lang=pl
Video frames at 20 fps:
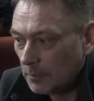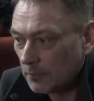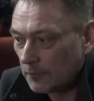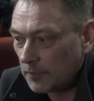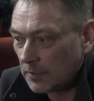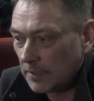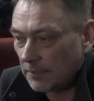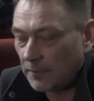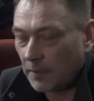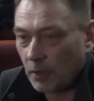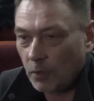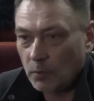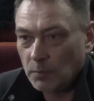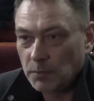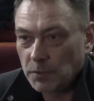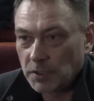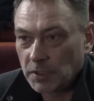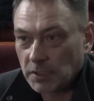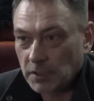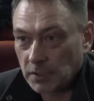wydawało
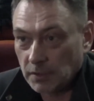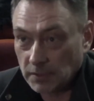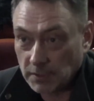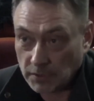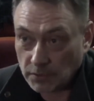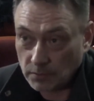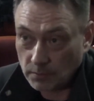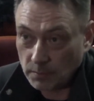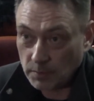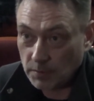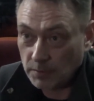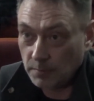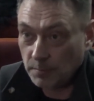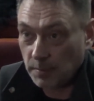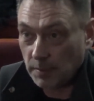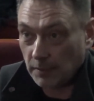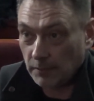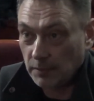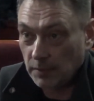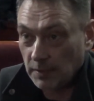mi się, że zresztą byliśmy
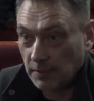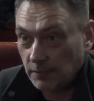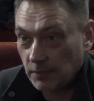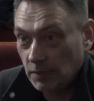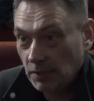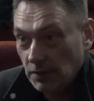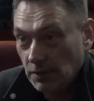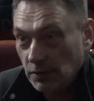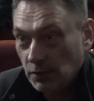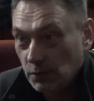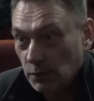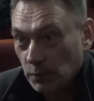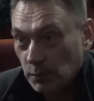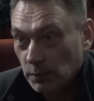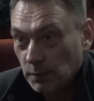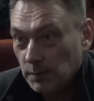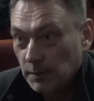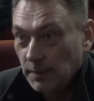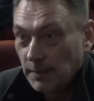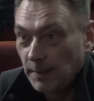prawie na finiszu.
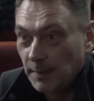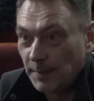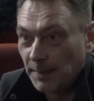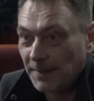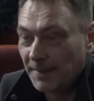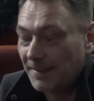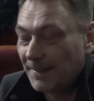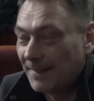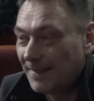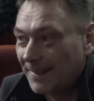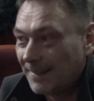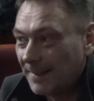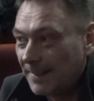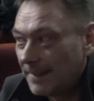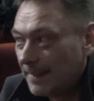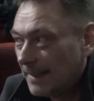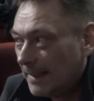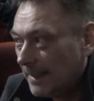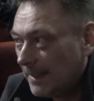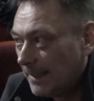E,
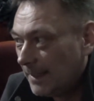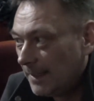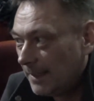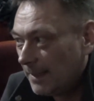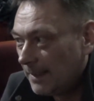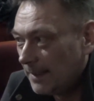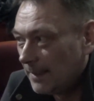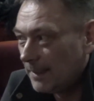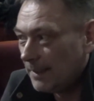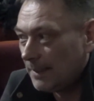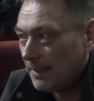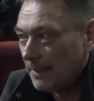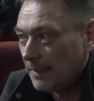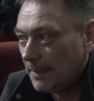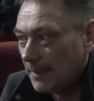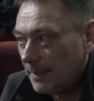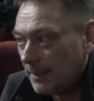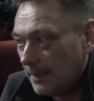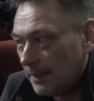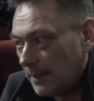
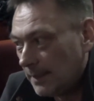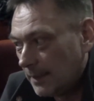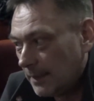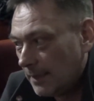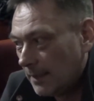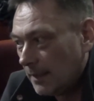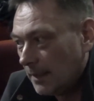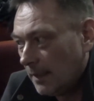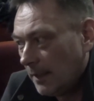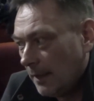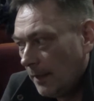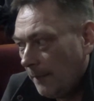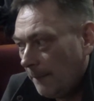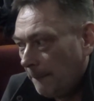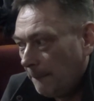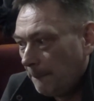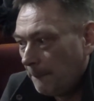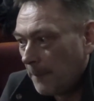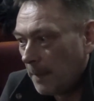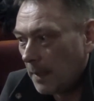I
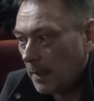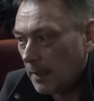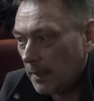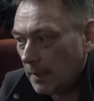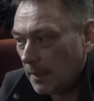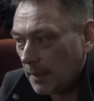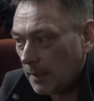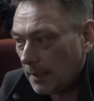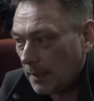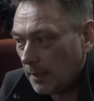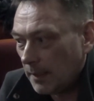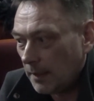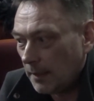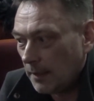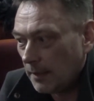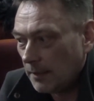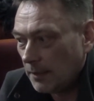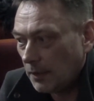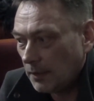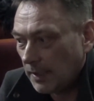e,
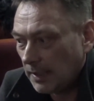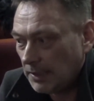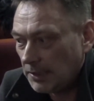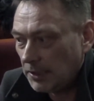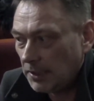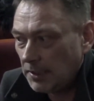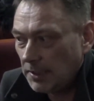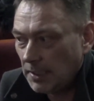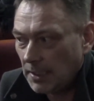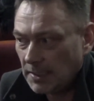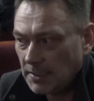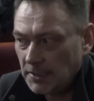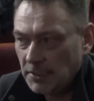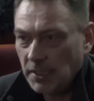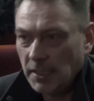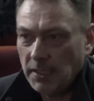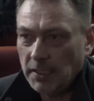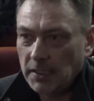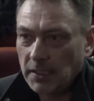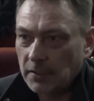no tak się nieraz
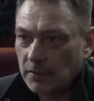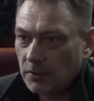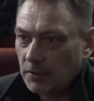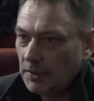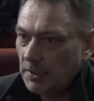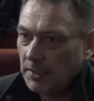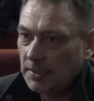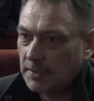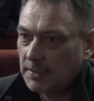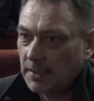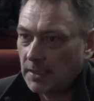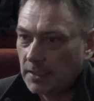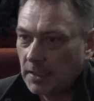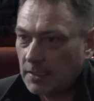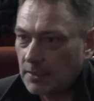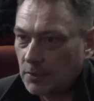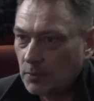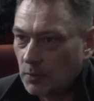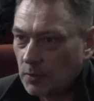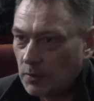dzieje. To nie jest
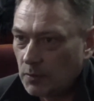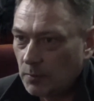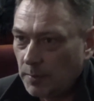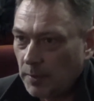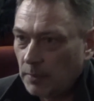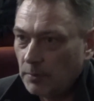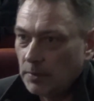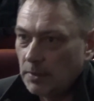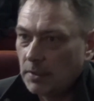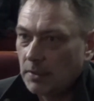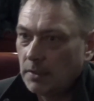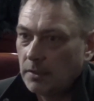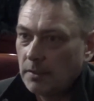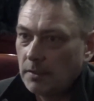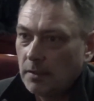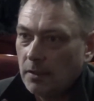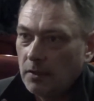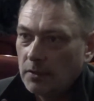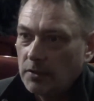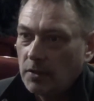taka zupełnie
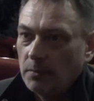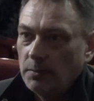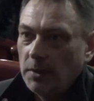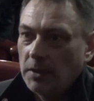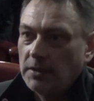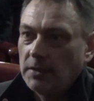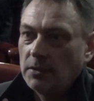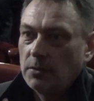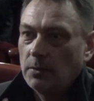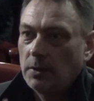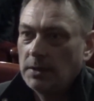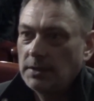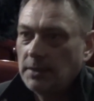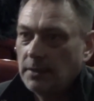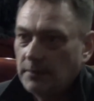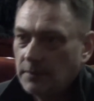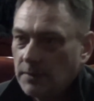osobna sytuacja